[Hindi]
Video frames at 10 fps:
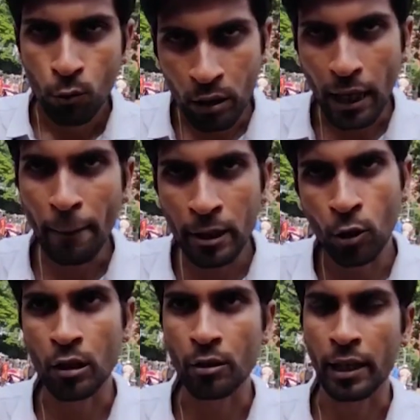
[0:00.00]
उसका भी
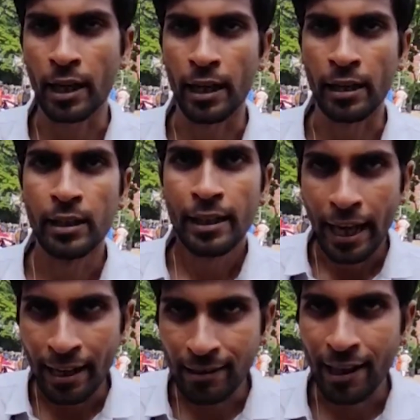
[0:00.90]
दो सौ टका
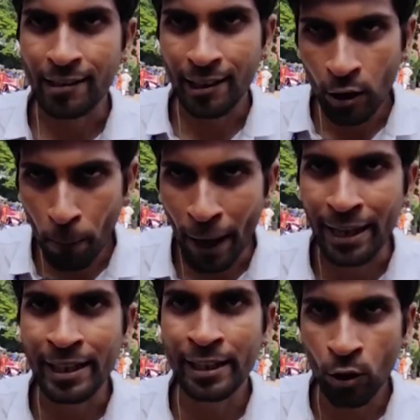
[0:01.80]
है एस एस हो
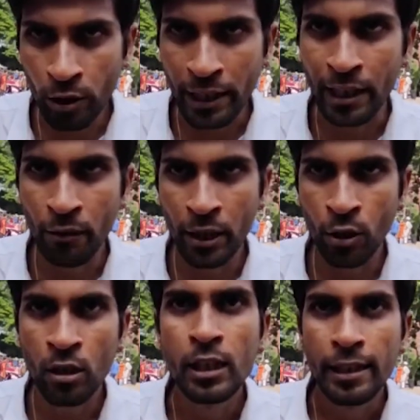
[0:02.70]
बैंकिंग हो रेलवे
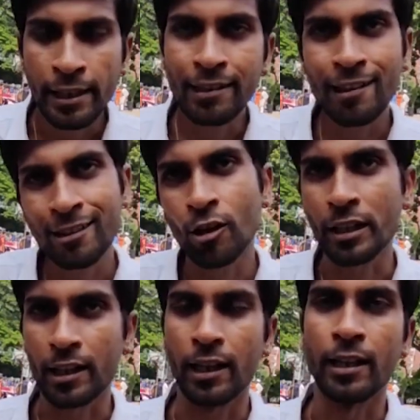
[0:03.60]
हो इसका सौ टका